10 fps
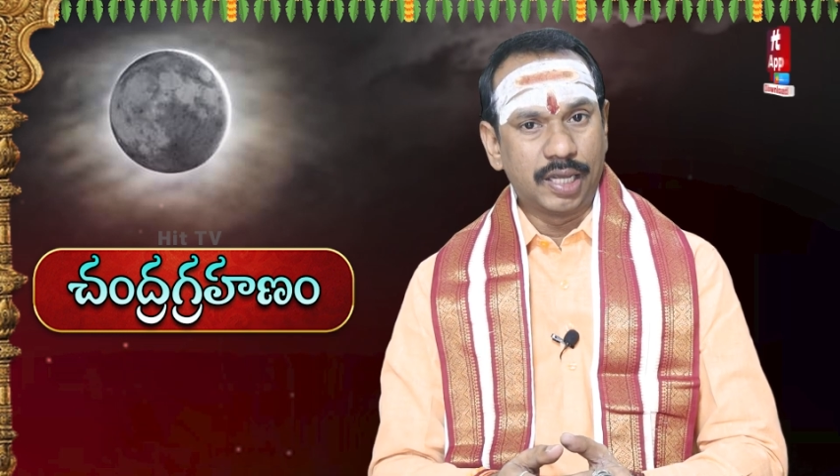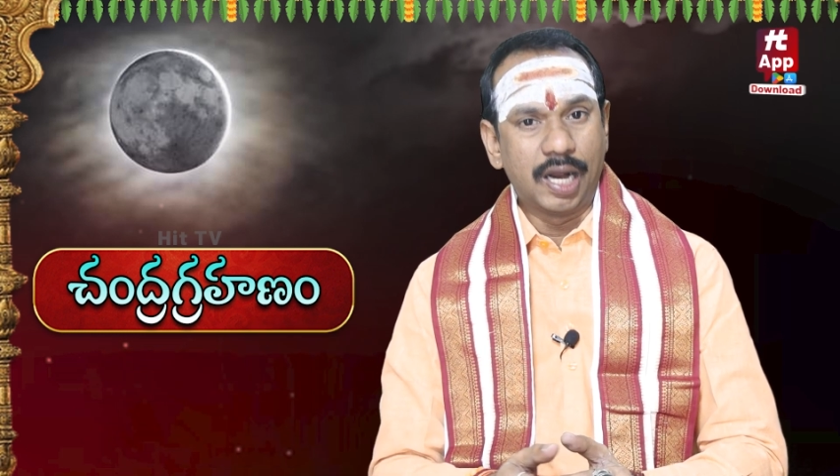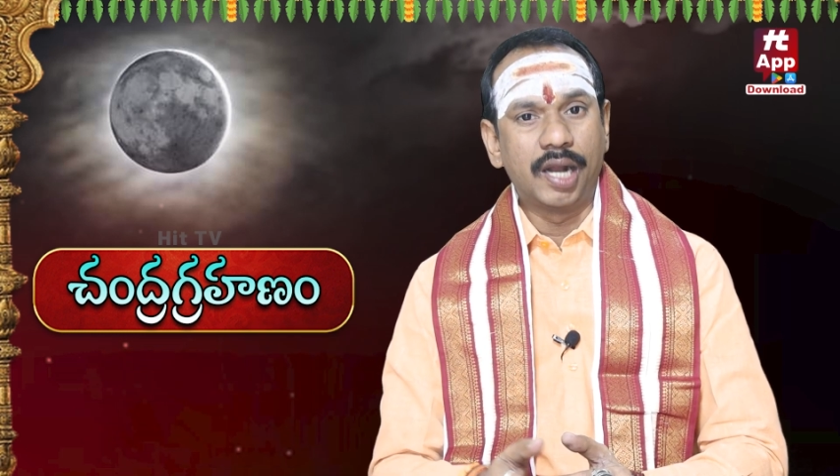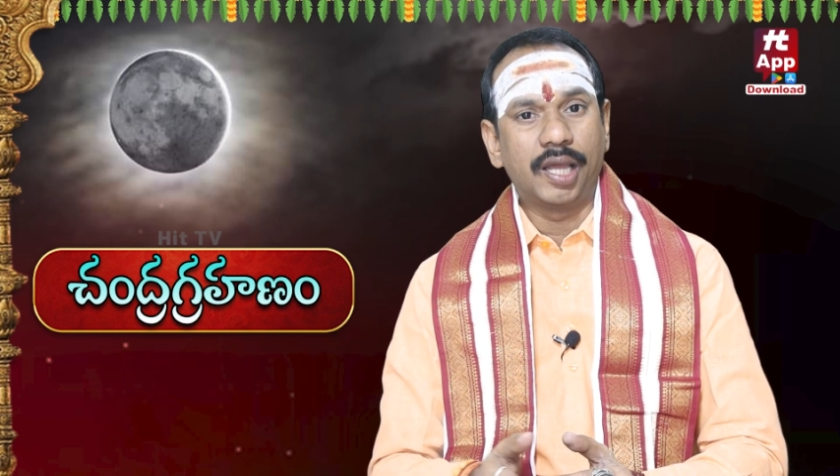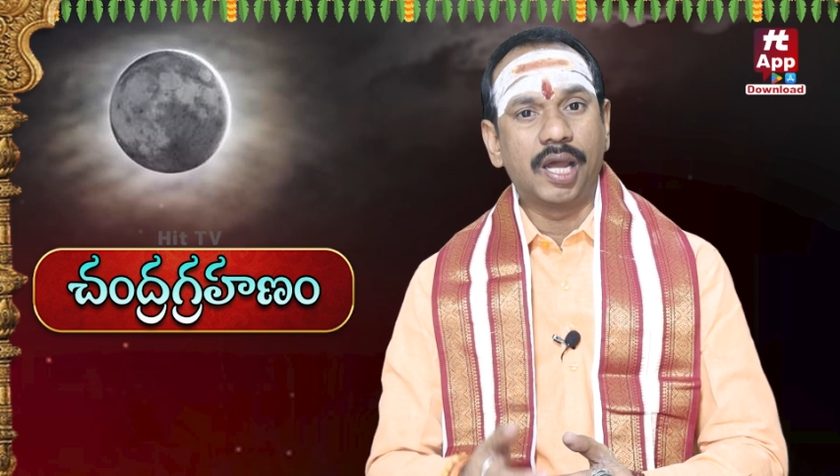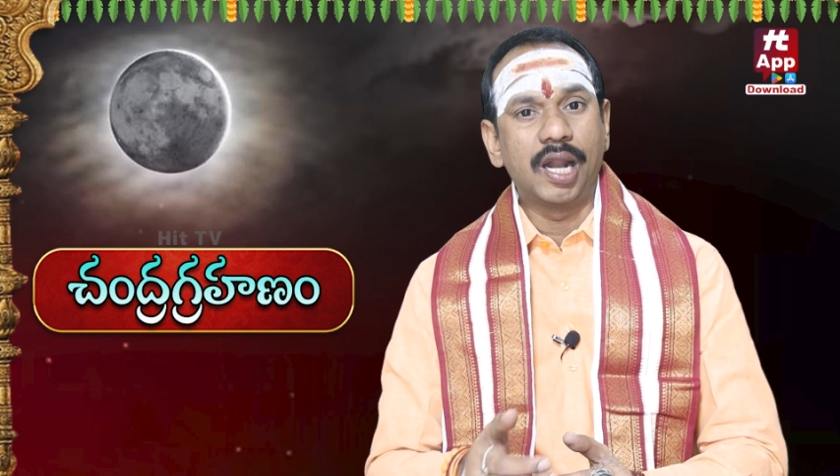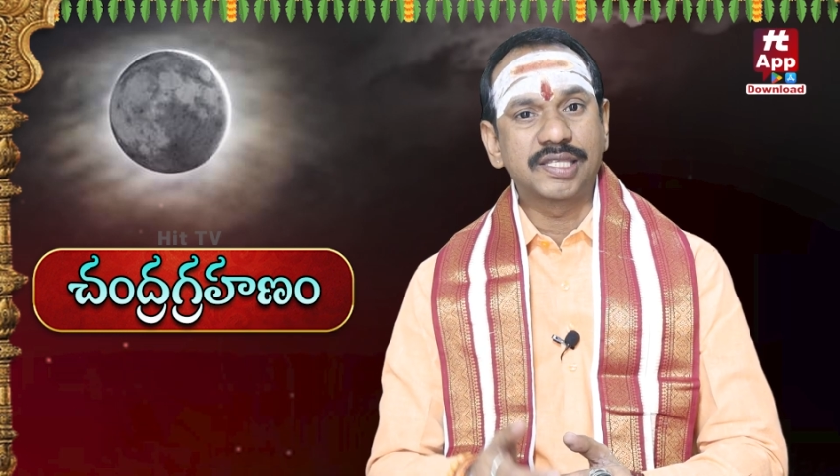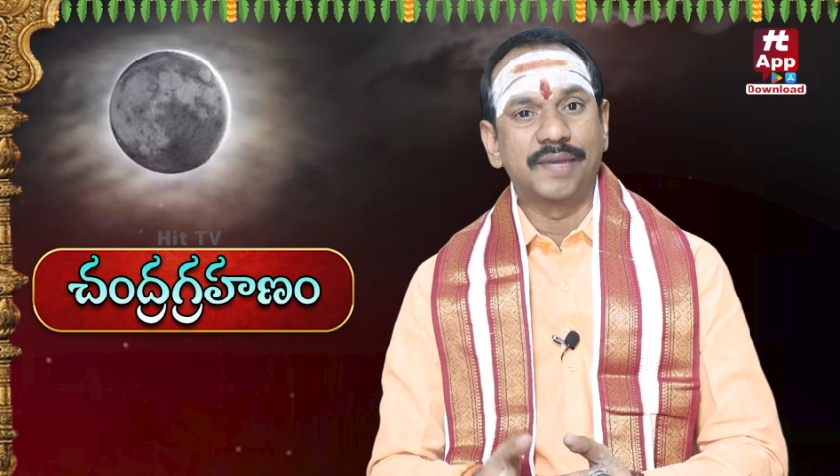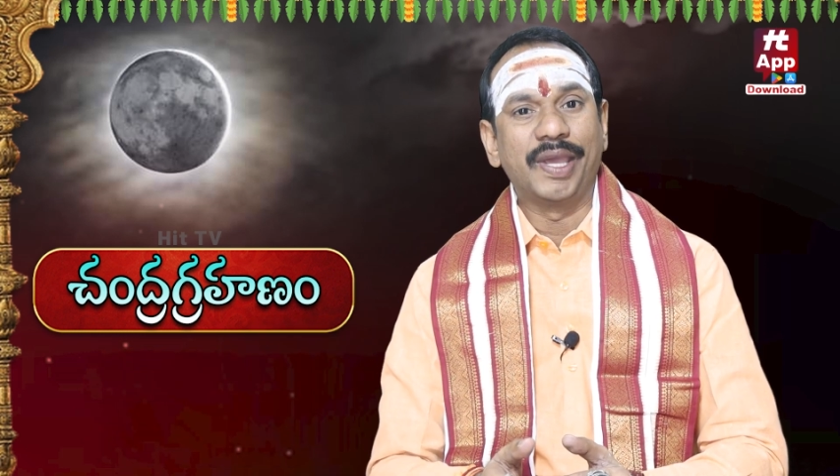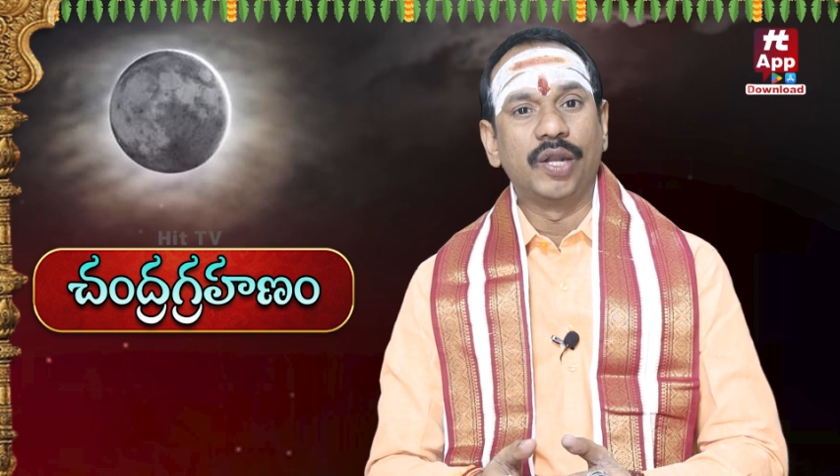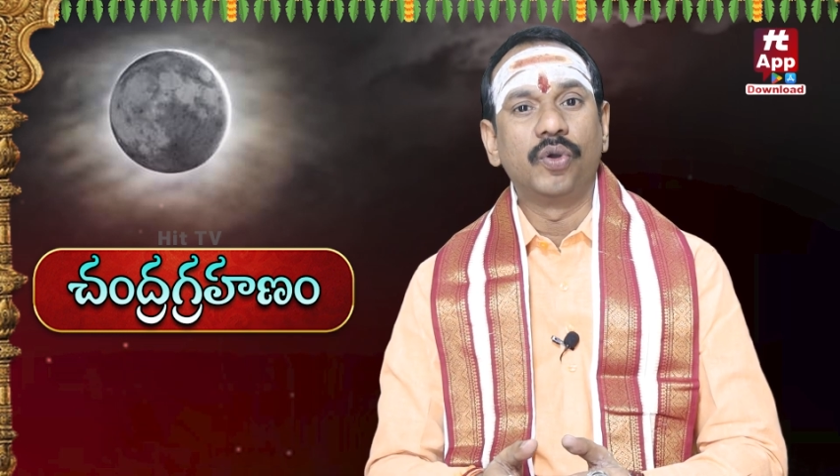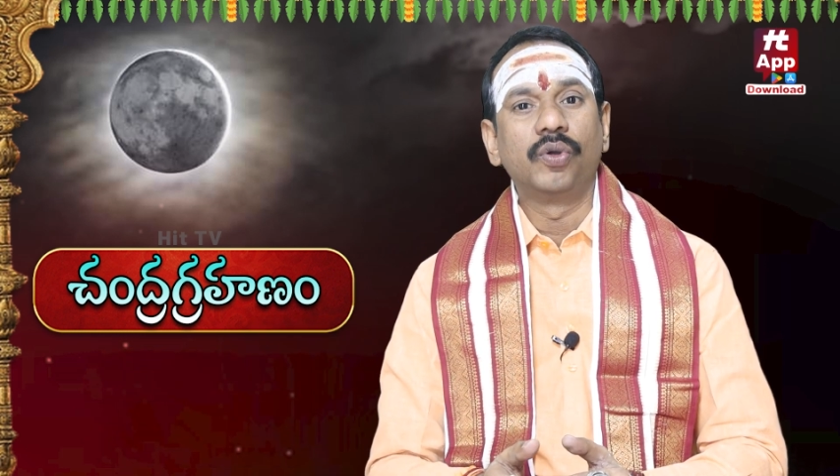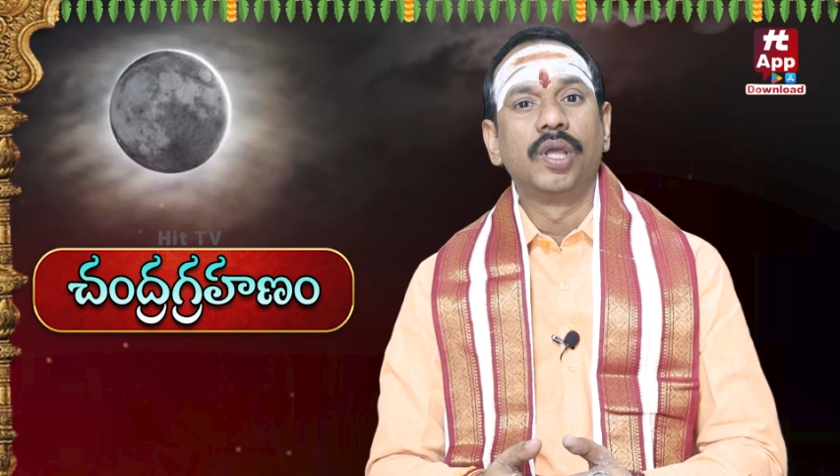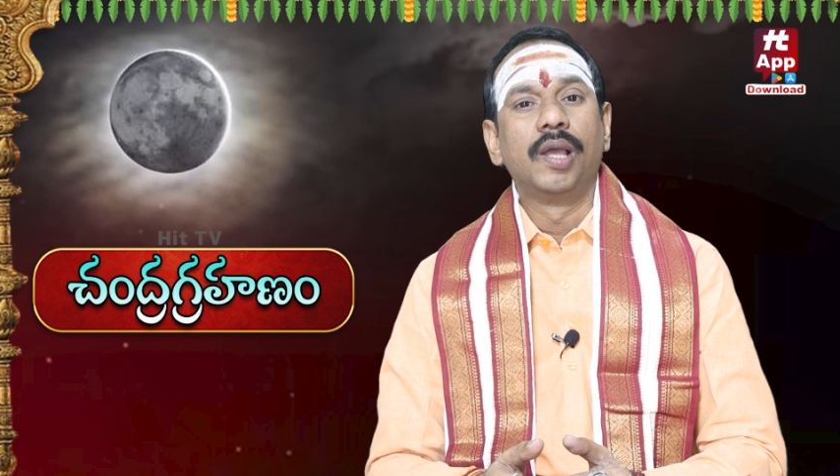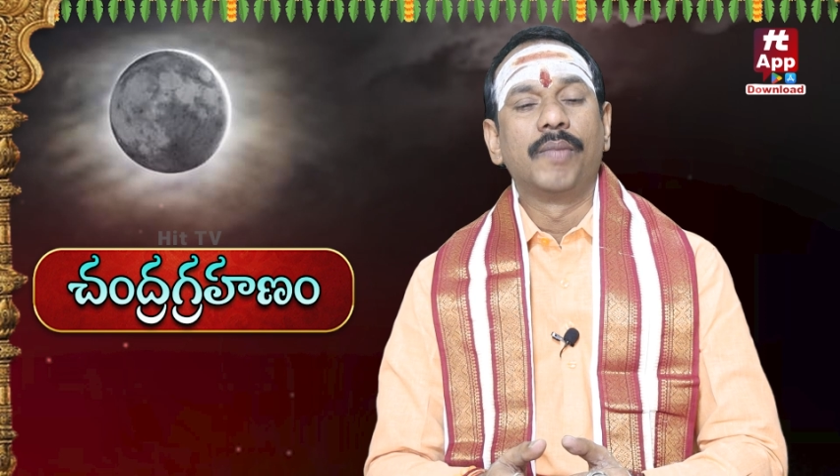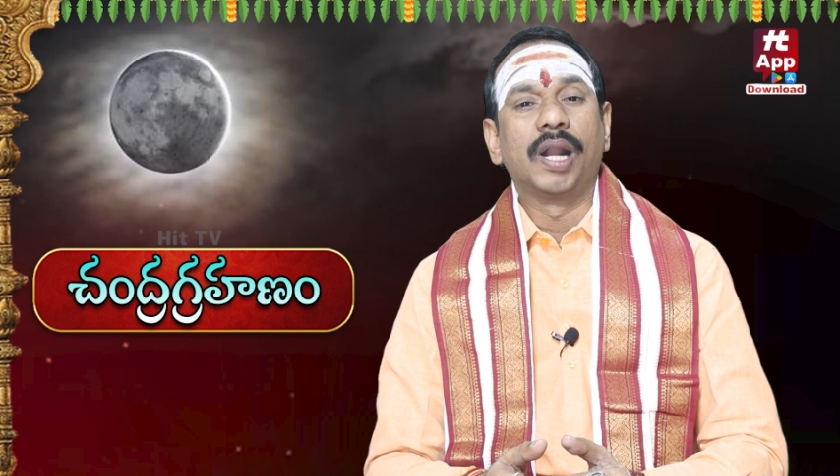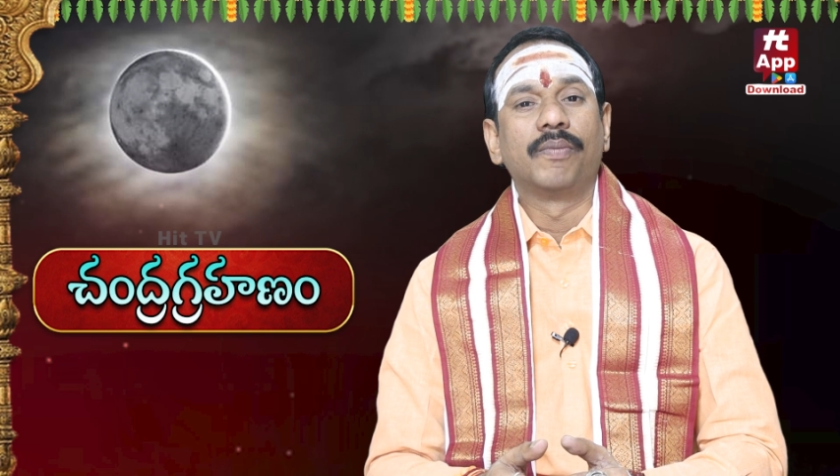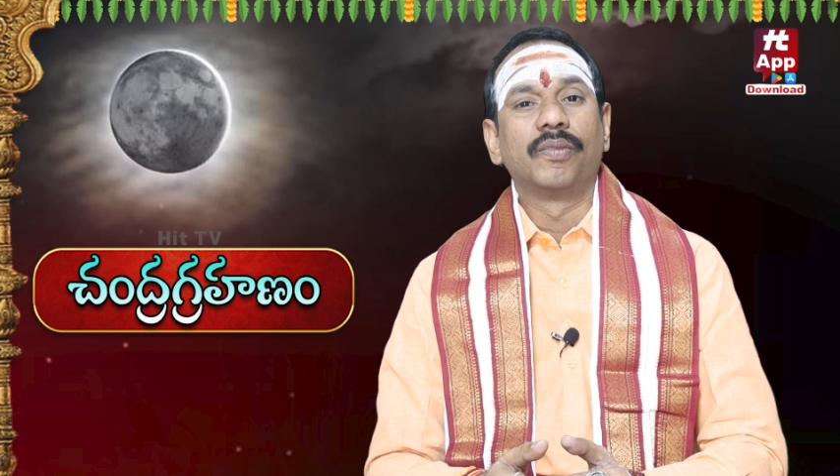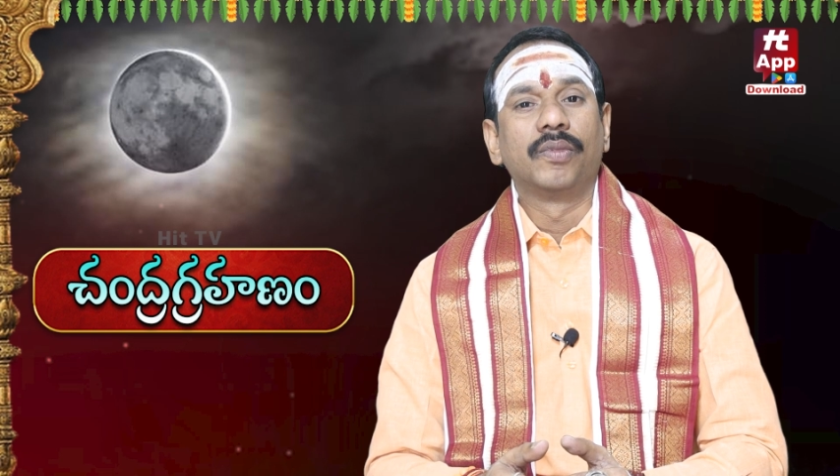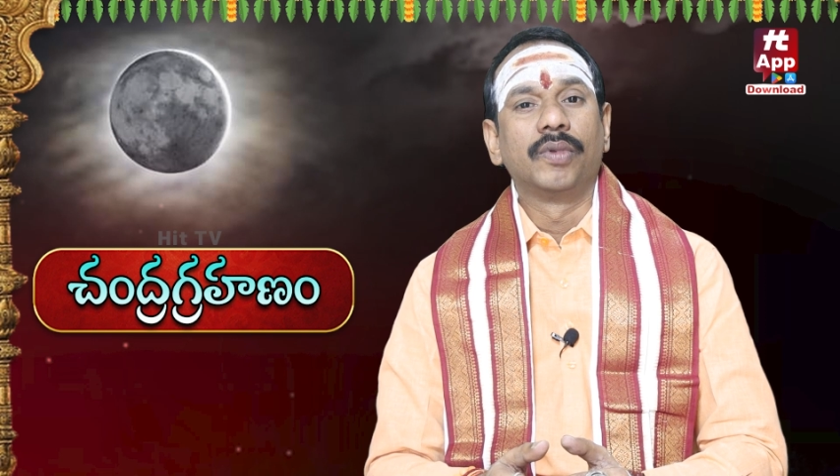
గ్రహణ కాల సమయంలో మనం